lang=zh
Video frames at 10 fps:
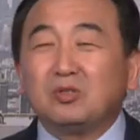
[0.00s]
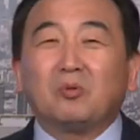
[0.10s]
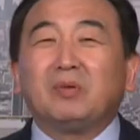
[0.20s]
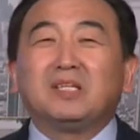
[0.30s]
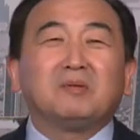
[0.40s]
得
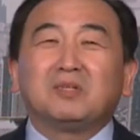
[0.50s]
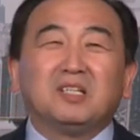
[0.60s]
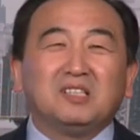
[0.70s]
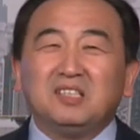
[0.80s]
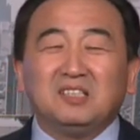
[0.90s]
就没什么
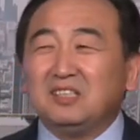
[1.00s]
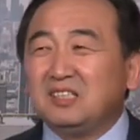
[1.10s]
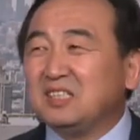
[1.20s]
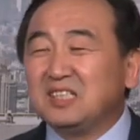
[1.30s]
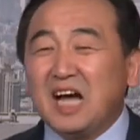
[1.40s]
可细
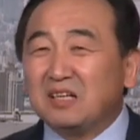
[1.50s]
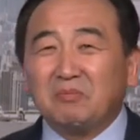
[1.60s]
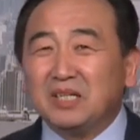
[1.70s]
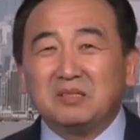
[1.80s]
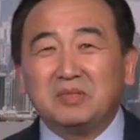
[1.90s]
细讲，
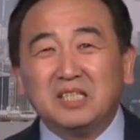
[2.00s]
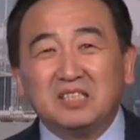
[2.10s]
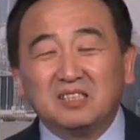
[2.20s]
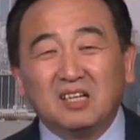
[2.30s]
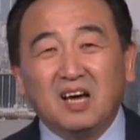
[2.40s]
没什么
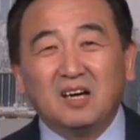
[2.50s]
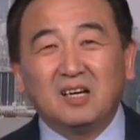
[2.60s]
意思了。